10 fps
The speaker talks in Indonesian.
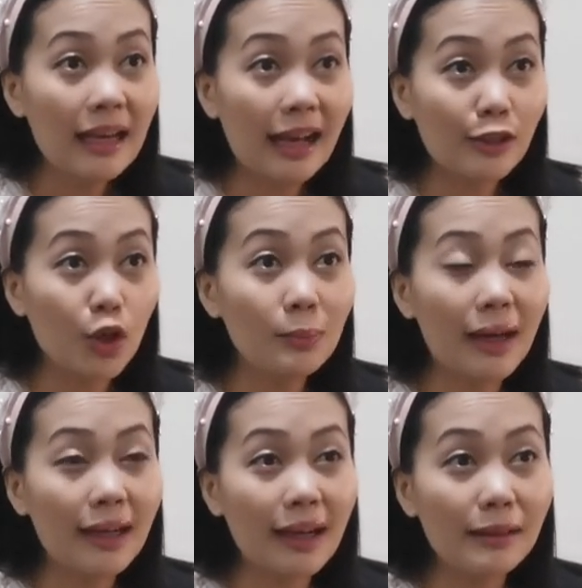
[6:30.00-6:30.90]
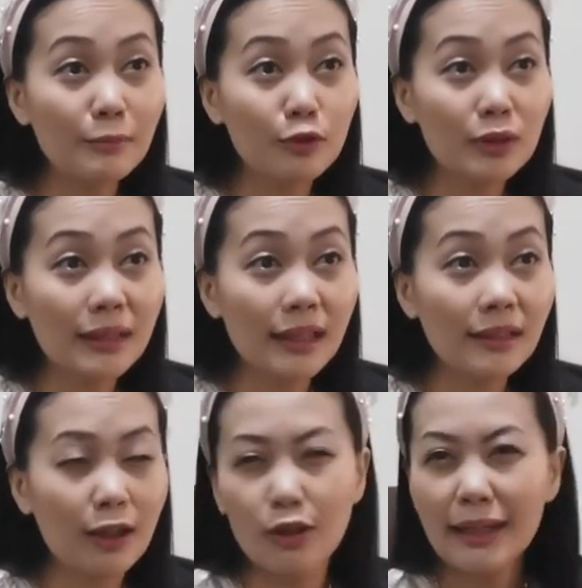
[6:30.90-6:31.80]
atau bahkan
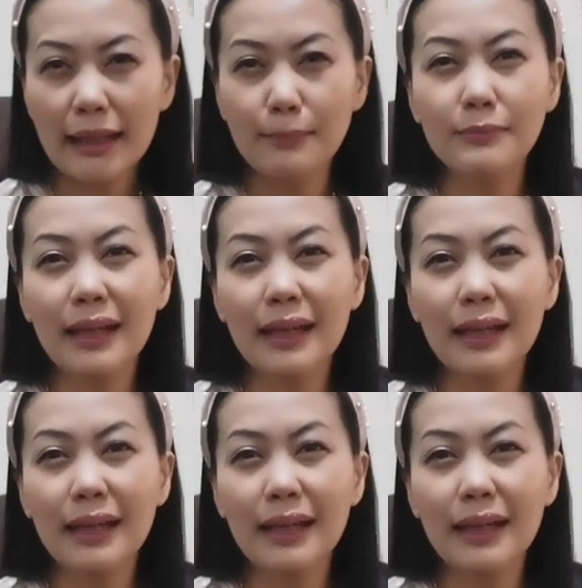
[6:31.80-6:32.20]
mungkin kalau rahim